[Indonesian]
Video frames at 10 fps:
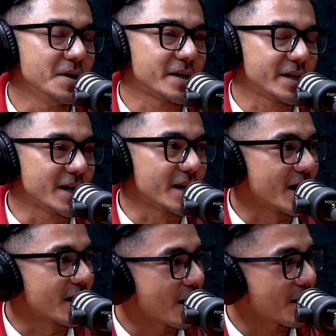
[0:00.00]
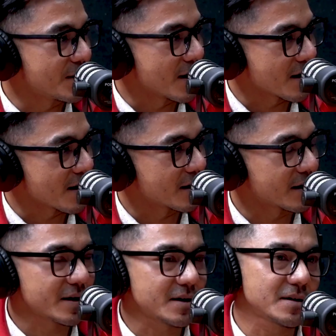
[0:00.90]
digadang-gadang
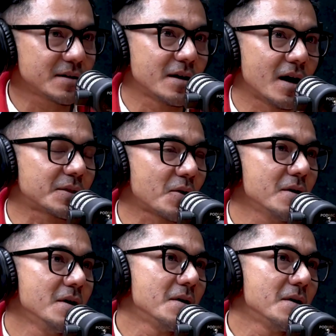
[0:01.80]
ya atau